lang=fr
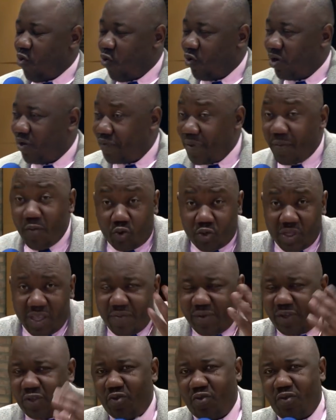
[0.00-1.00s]
on, a fait beaucoup
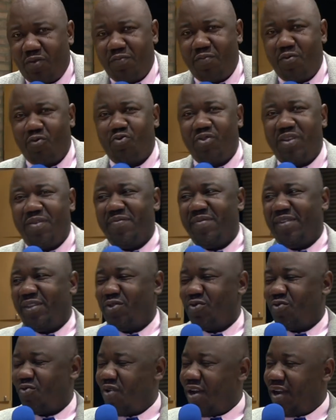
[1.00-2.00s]
d'émissions, beaucoup
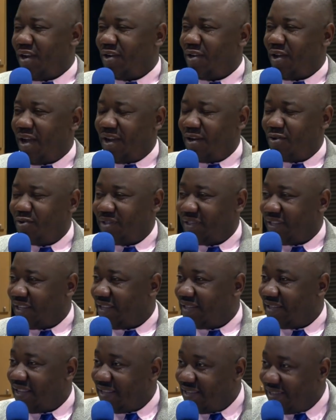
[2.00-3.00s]
d'émissions à, à, Londres,
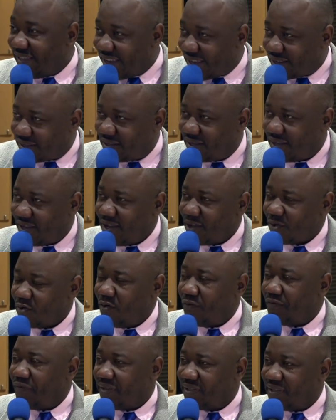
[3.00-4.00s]
c'était des directs
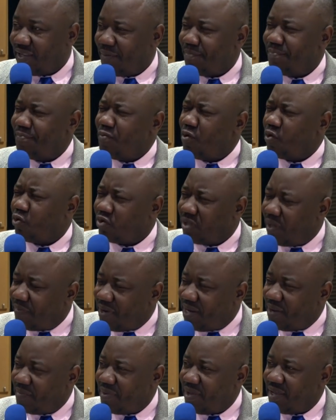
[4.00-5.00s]
On faisait, beaucoup de
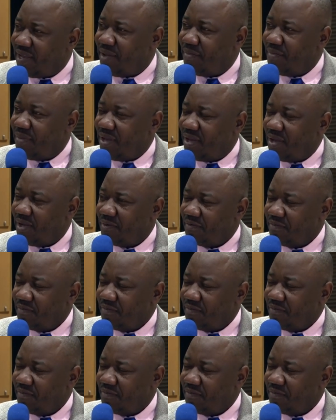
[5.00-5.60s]
bien aimés.